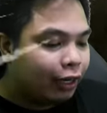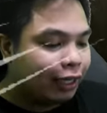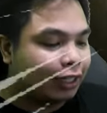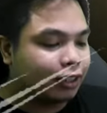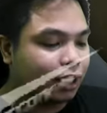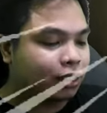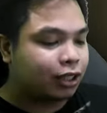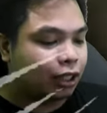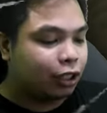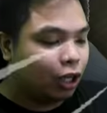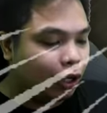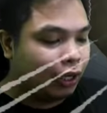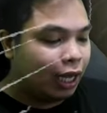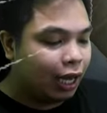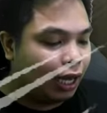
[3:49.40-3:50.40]
Nandiyan si
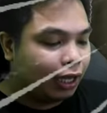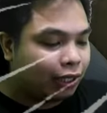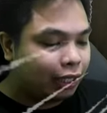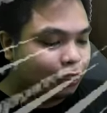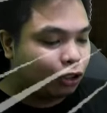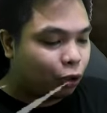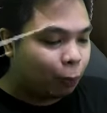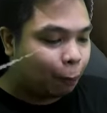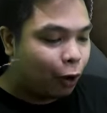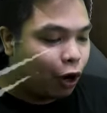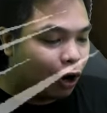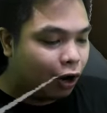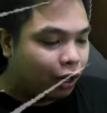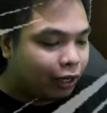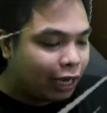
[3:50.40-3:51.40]
Lola! Nando
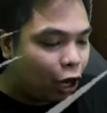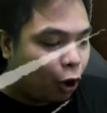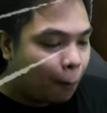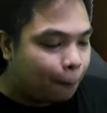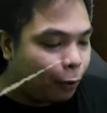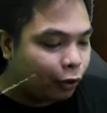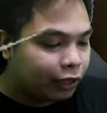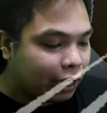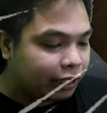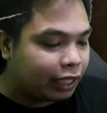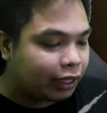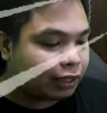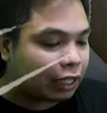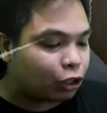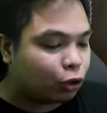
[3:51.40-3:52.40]
po! Naku po! Yay,
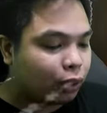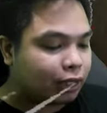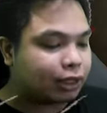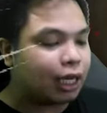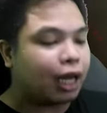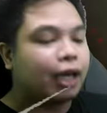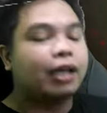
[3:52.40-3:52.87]
yay! Tatlo na sila!